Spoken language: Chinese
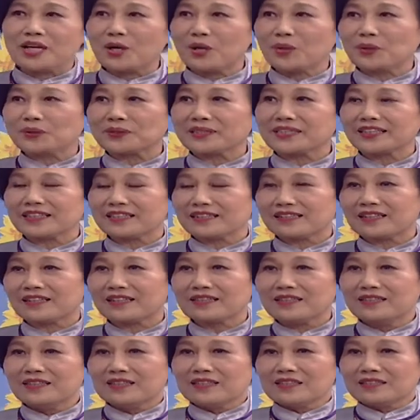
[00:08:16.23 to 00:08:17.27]
后天呢？
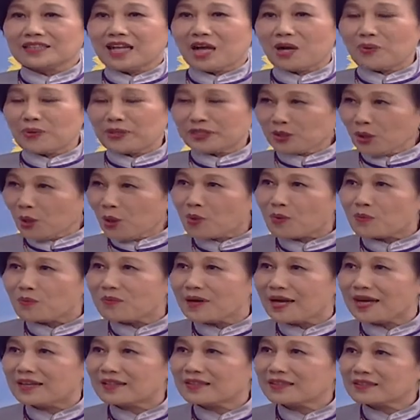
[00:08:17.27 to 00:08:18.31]
对，它会痛
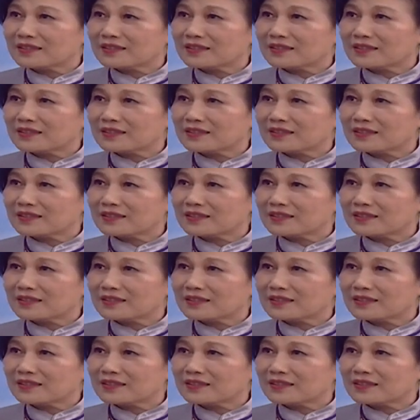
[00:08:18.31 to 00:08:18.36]
吗？